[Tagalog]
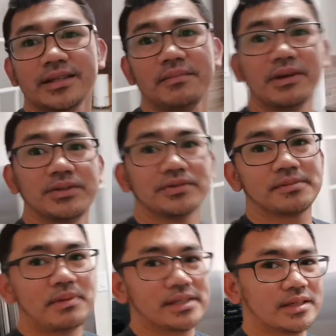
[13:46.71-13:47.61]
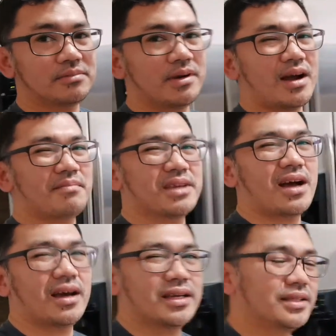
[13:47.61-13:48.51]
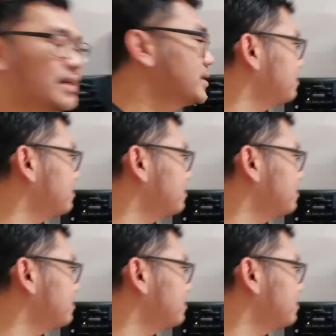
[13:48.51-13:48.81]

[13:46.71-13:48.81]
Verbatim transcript: naman yung space ano maraming kakainin yung